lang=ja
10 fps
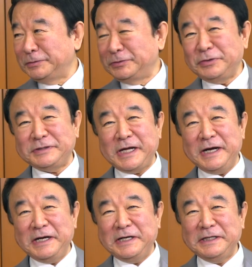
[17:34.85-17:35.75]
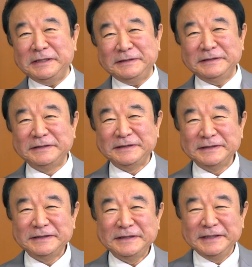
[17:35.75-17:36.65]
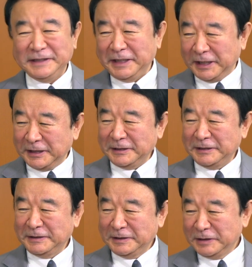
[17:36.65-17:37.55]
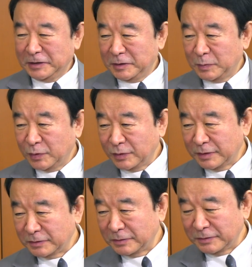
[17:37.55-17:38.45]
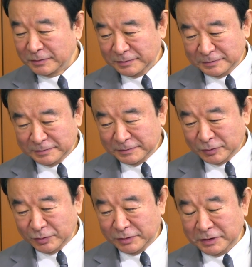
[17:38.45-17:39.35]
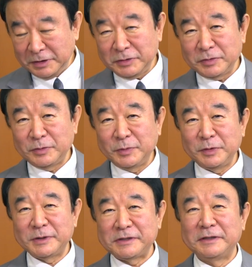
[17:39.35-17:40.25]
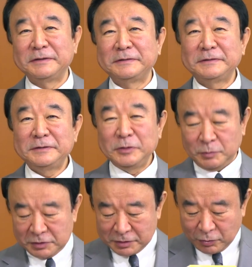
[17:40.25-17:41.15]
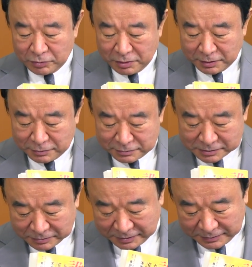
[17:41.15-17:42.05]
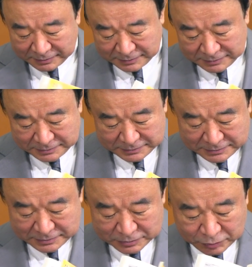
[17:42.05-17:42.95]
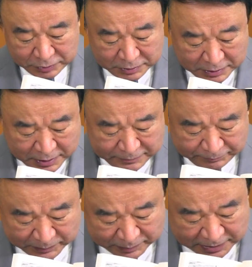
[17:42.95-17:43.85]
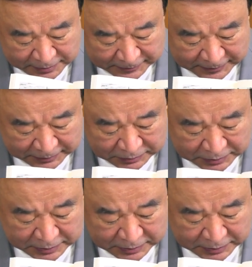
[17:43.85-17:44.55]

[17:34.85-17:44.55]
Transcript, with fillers: ん、のりさんはい、もうこの世にいないとは思えません。でも実際この中にいるんですよねそれが漫画であった